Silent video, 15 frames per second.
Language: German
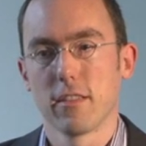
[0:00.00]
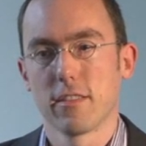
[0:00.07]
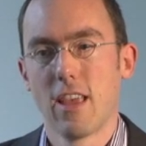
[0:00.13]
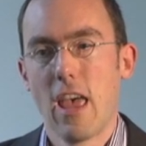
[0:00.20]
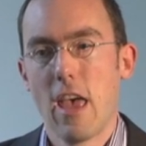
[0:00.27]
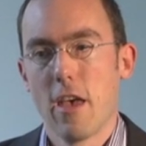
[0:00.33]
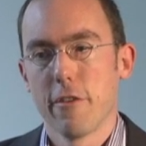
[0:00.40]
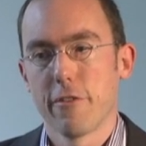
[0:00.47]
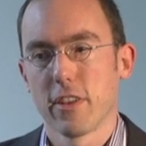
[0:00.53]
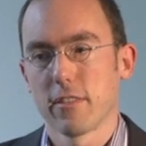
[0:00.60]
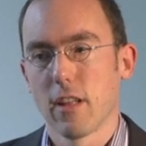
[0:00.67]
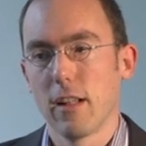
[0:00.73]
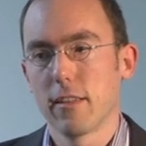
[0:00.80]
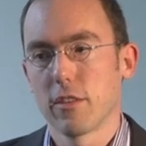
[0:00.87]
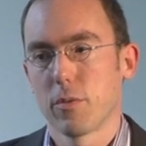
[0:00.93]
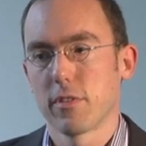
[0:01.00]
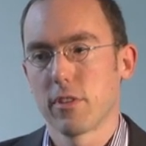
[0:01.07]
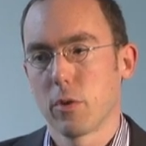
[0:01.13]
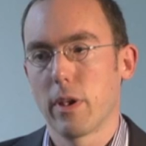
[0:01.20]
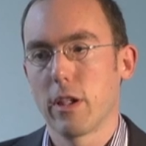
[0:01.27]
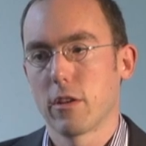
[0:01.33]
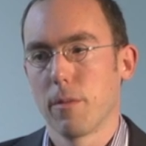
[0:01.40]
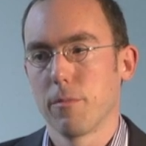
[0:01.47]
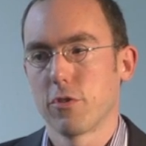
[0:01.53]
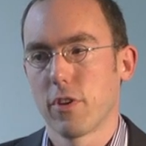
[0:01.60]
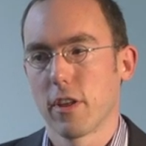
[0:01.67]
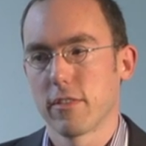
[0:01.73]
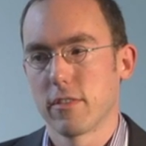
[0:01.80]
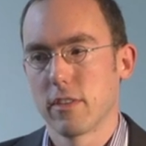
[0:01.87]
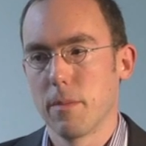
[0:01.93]
dass fast alles, was der Wellcome
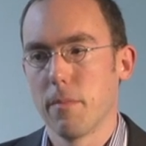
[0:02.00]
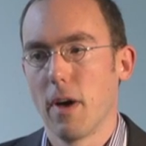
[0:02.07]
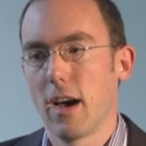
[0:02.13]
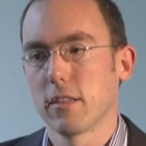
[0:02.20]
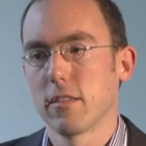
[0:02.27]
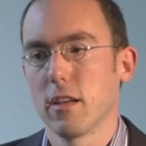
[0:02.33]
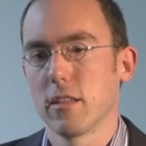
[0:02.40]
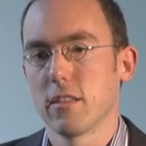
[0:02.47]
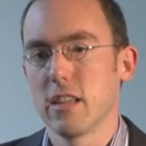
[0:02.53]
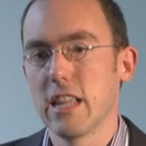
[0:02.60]
Trust gemacht hat,